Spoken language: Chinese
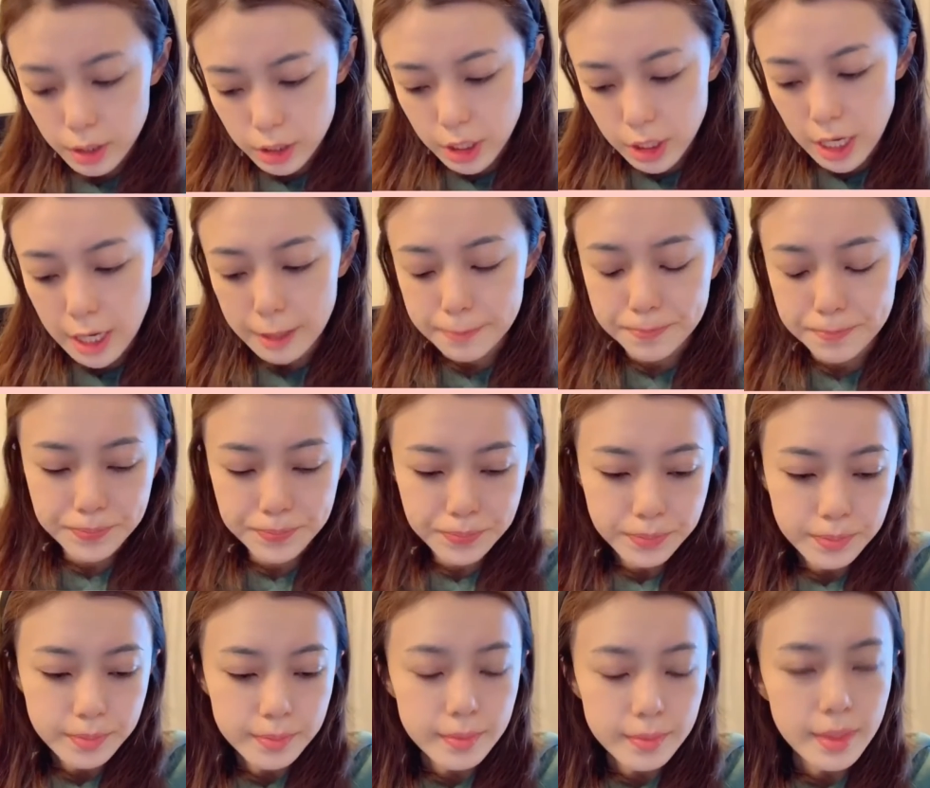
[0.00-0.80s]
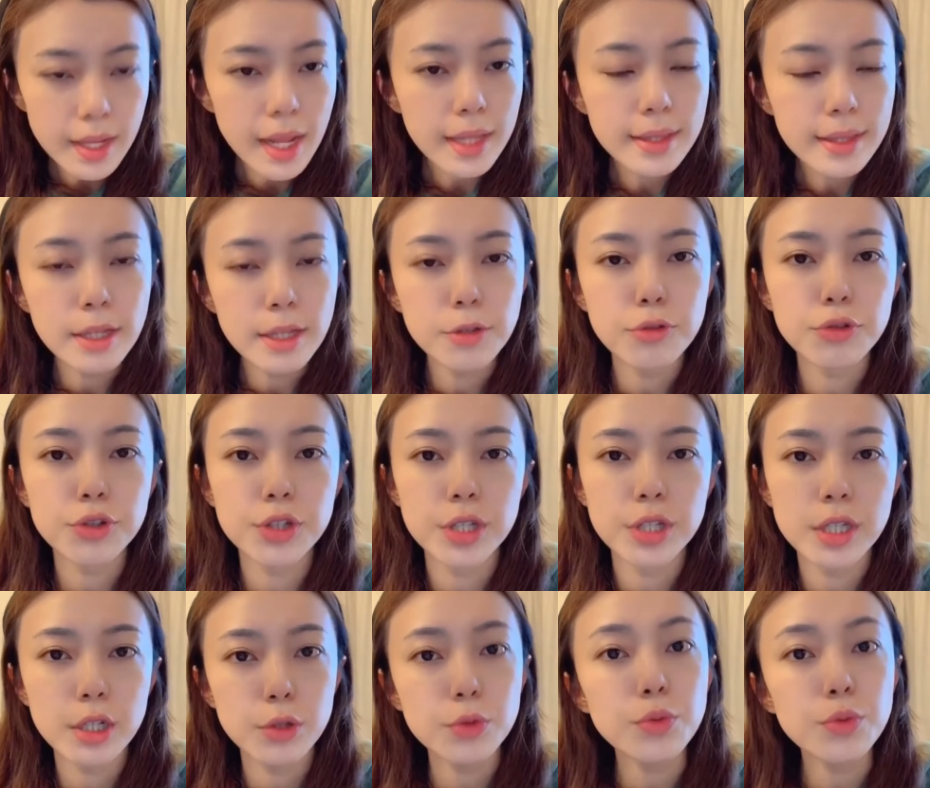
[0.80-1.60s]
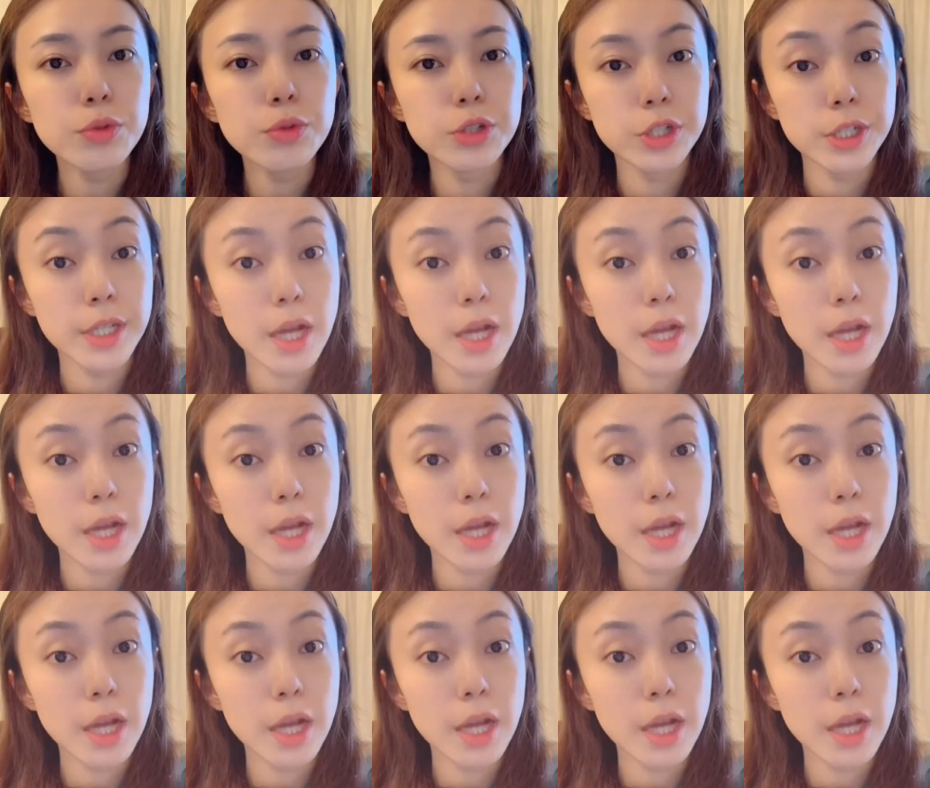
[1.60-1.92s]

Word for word: 这样，那就是一个入职